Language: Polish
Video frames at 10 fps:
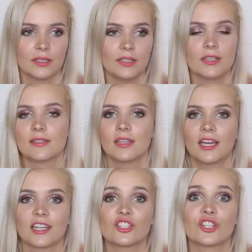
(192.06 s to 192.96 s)
i nie
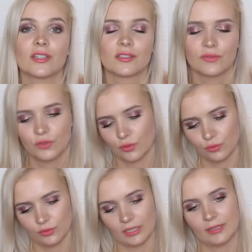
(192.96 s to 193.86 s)
znika z rzęs w
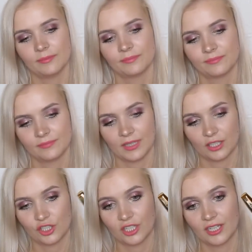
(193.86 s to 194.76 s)
ciągu dnia.
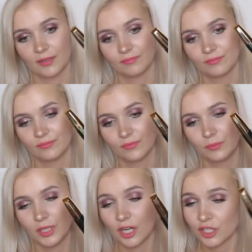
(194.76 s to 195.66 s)
Także
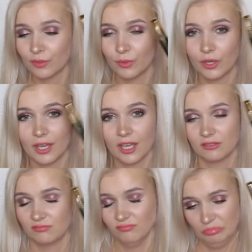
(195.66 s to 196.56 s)
pierwsze moje
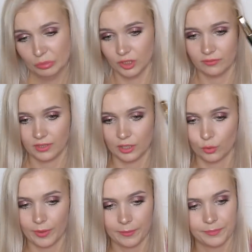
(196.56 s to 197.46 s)
ponownie nie
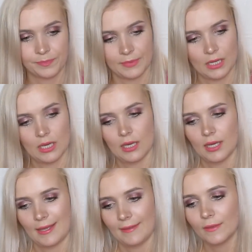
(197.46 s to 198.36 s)
kupię.
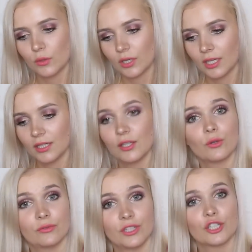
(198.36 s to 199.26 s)
Drugi
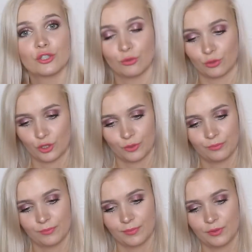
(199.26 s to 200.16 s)
również tusz,
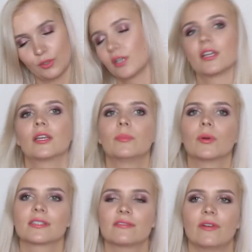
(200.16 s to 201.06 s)
który
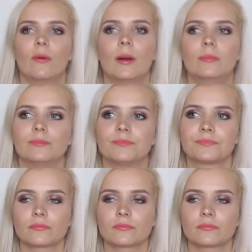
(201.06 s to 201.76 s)
pokazywałam